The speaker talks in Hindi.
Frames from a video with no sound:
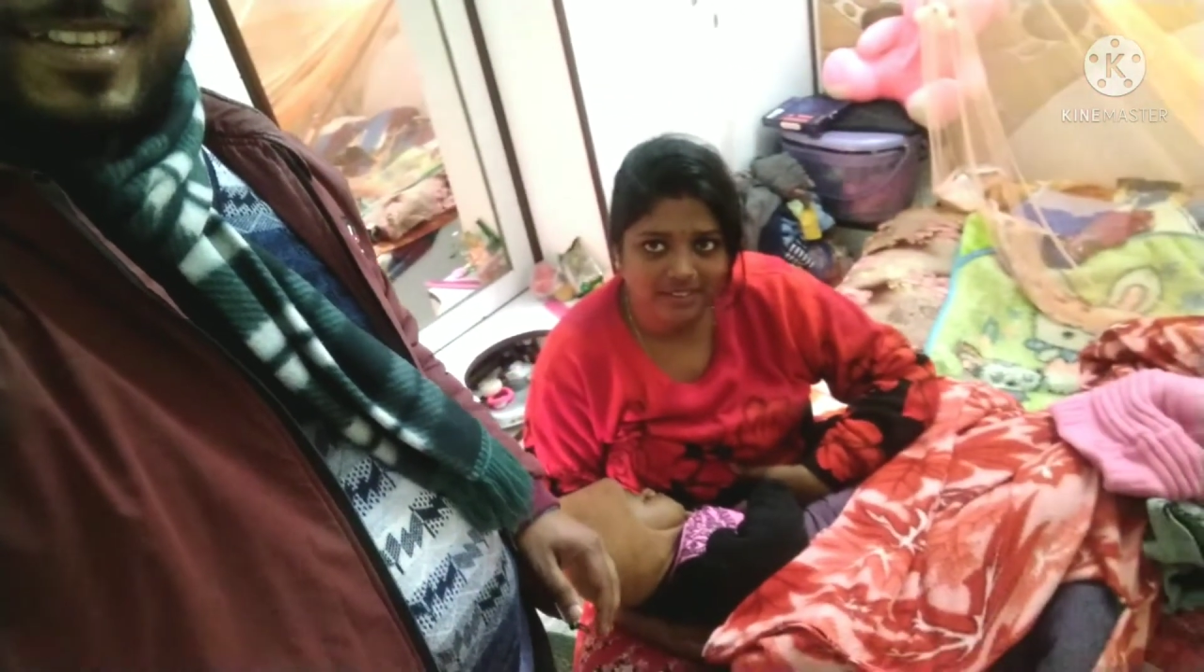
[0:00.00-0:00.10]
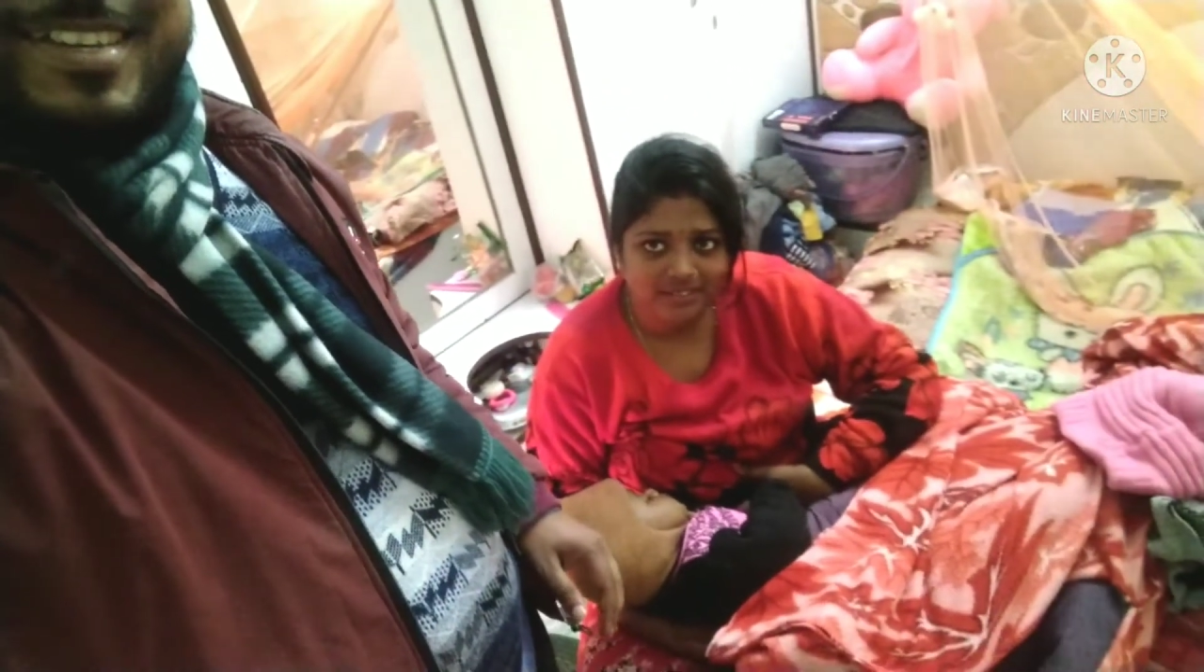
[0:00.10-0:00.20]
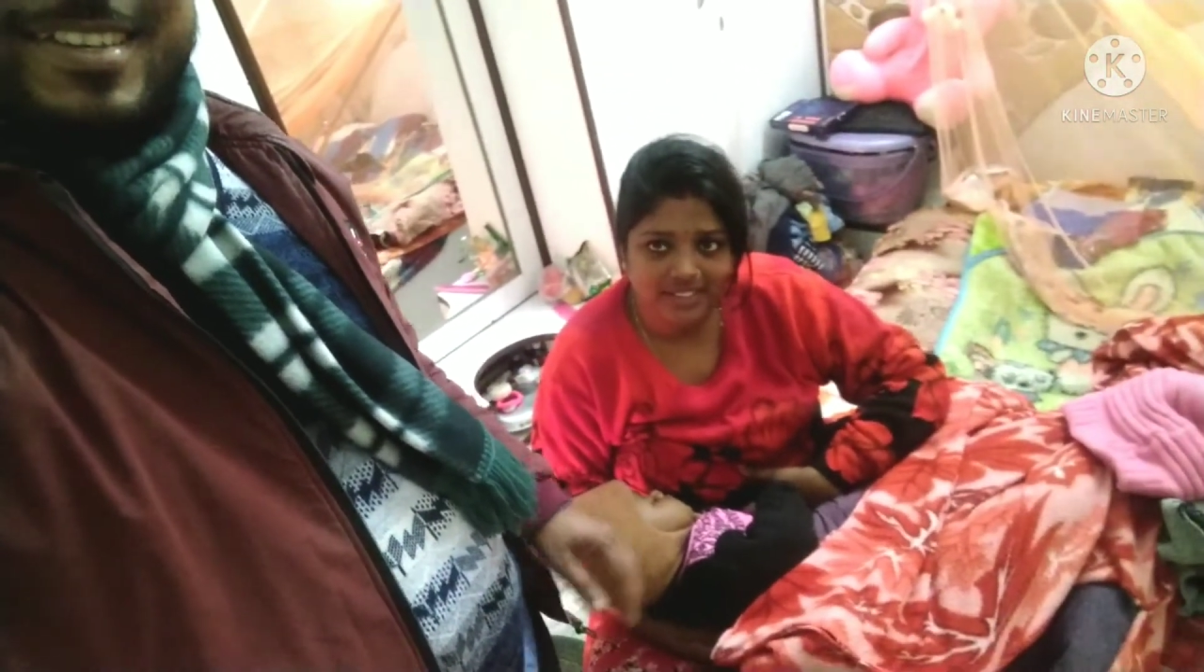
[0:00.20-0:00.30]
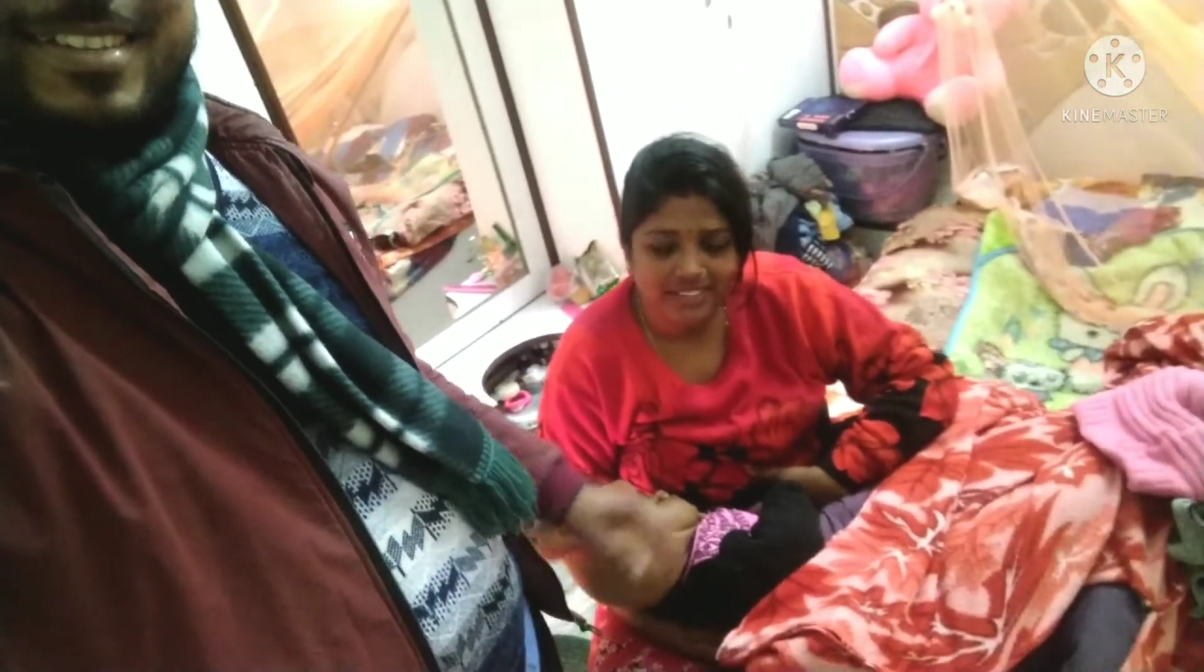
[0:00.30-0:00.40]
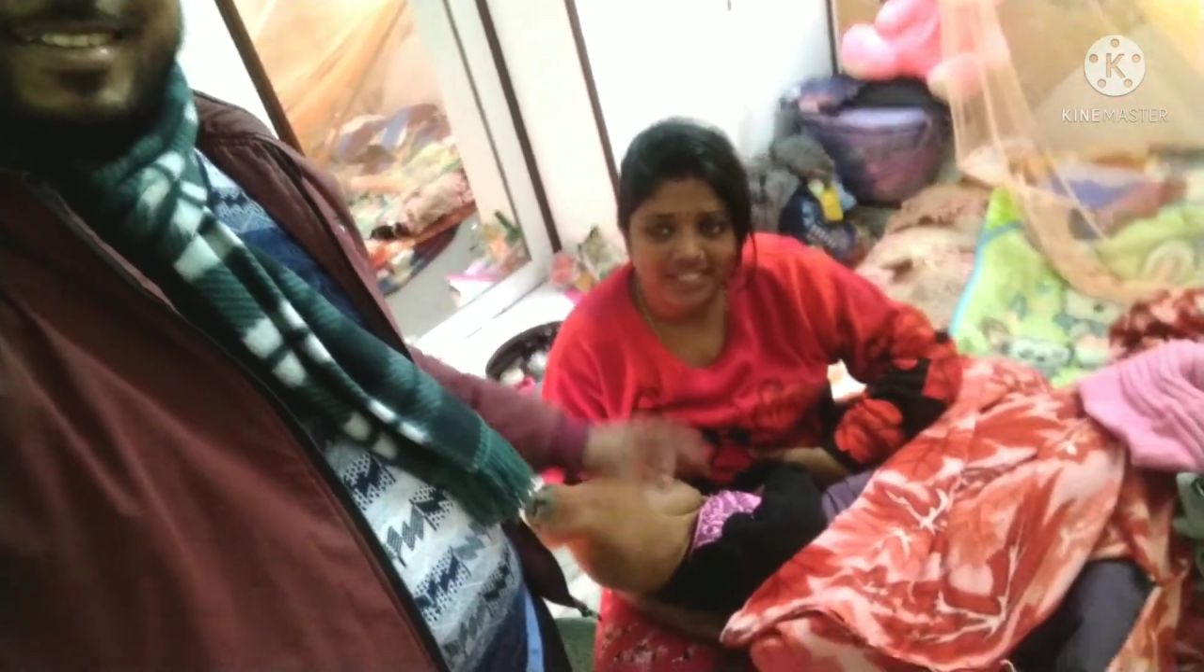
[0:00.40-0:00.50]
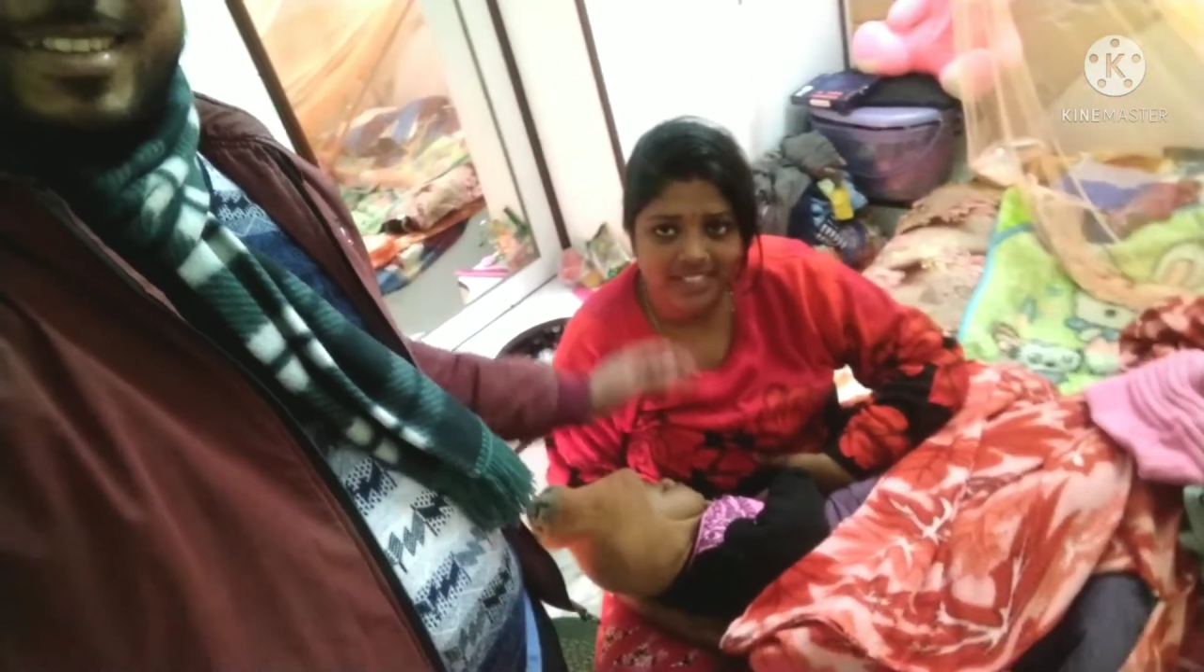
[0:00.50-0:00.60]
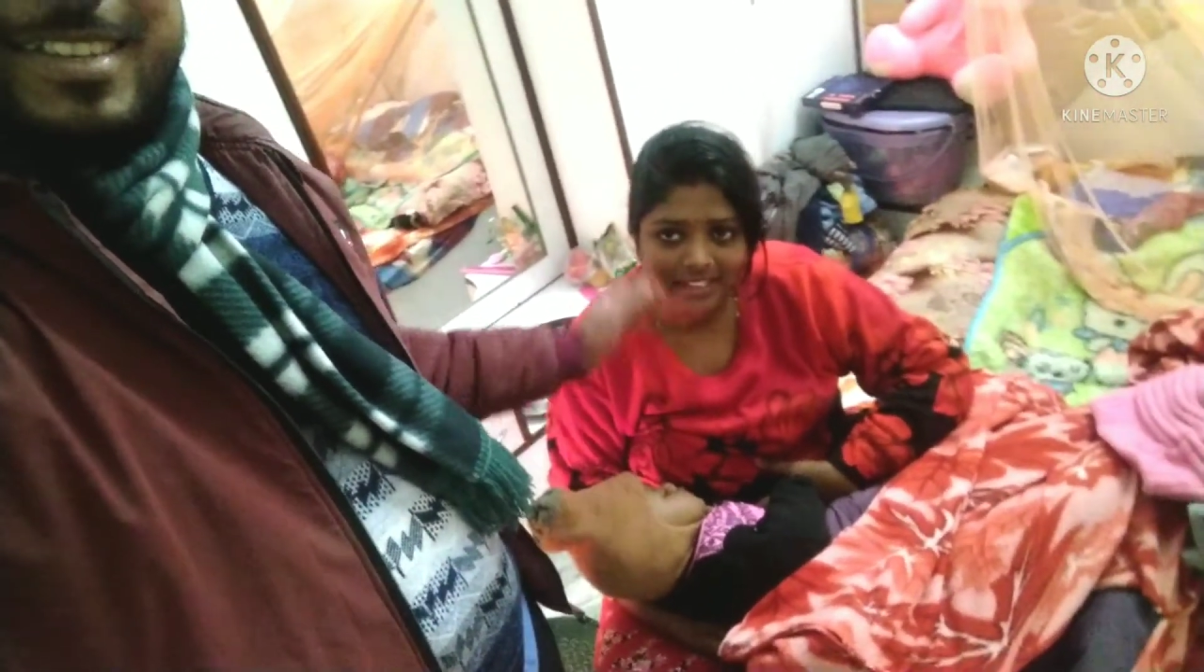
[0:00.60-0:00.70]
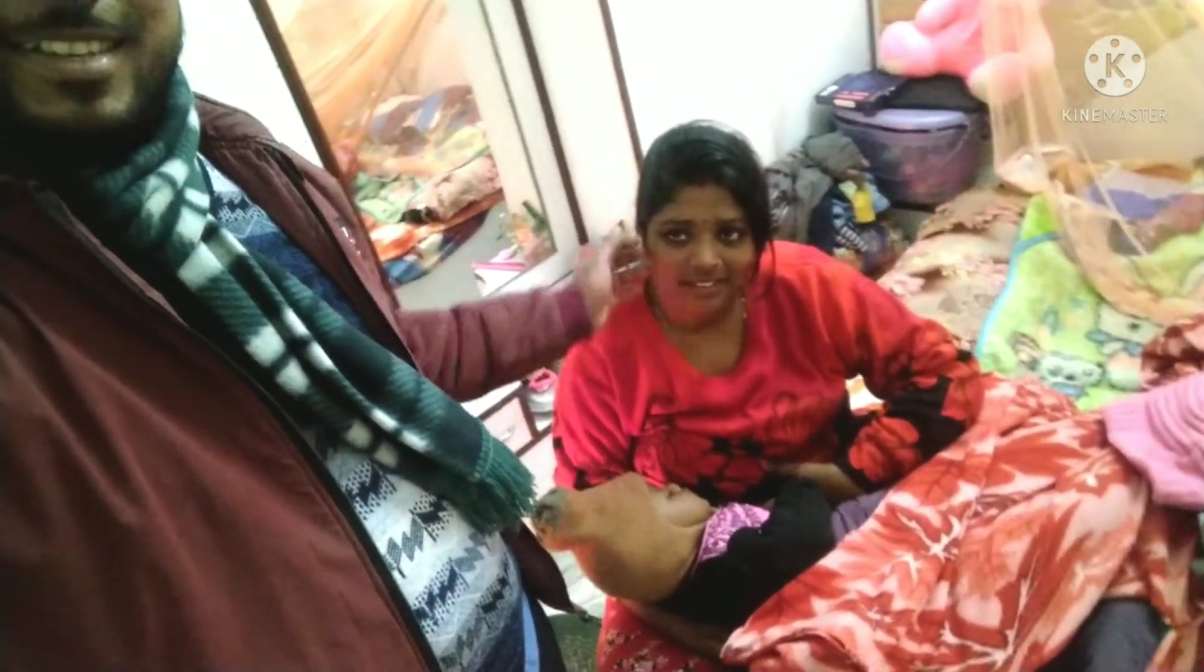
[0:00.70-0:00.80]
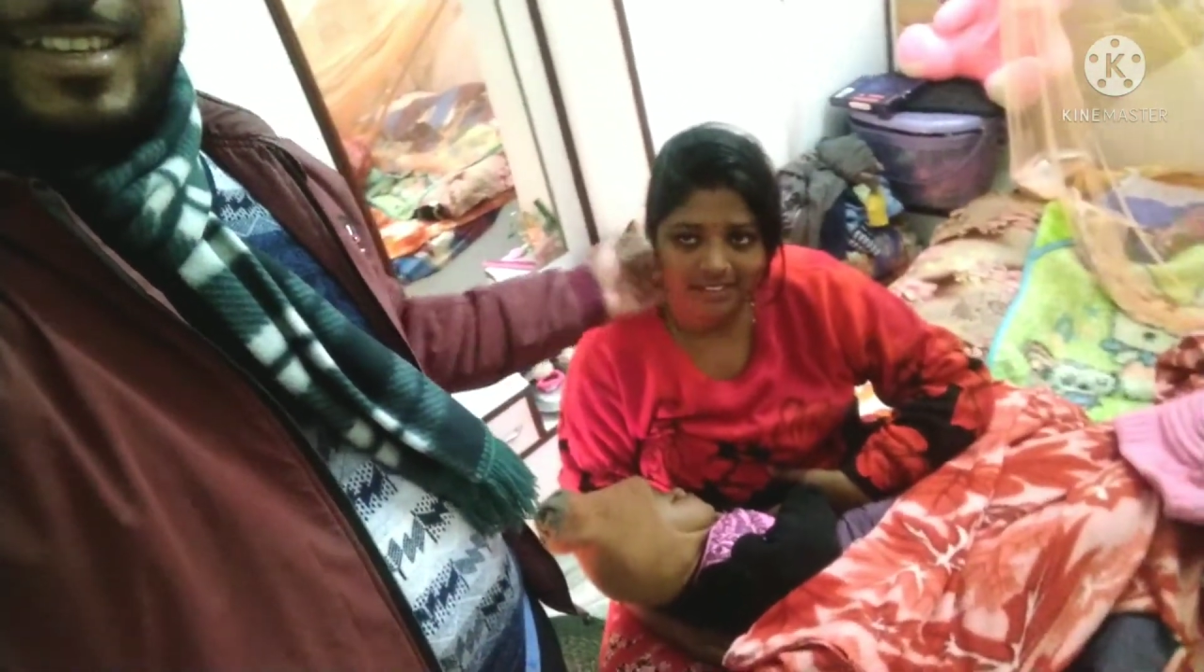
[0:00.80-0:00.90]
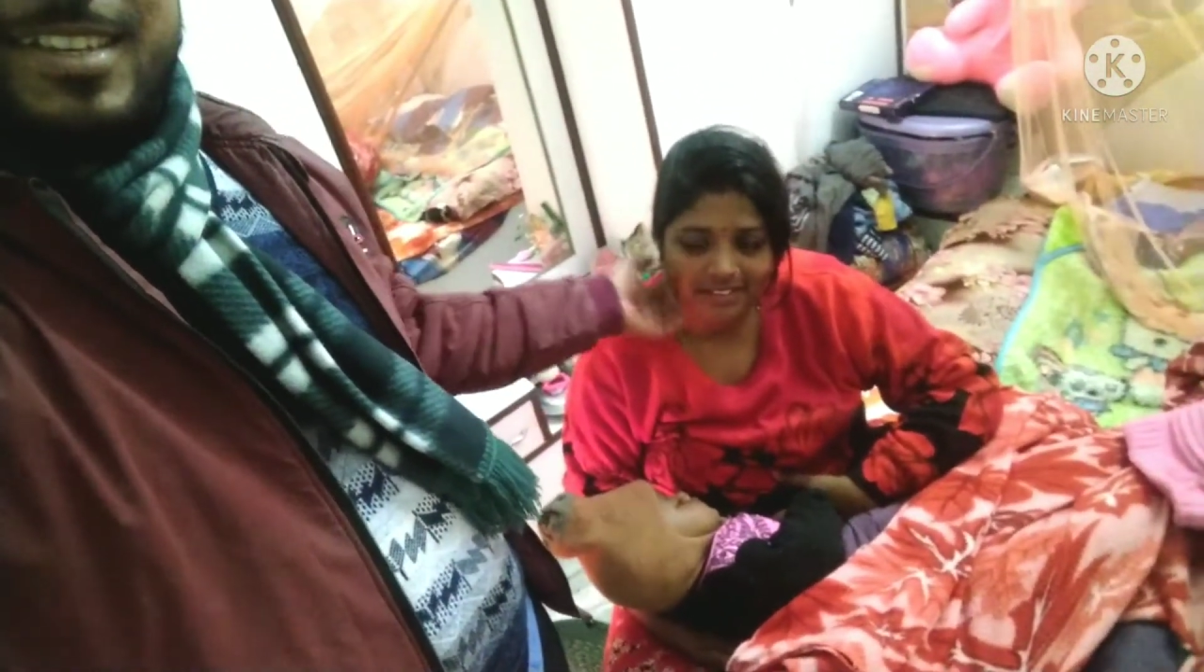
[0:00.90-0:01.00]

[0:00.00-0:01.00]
कटवाती नहीं क्या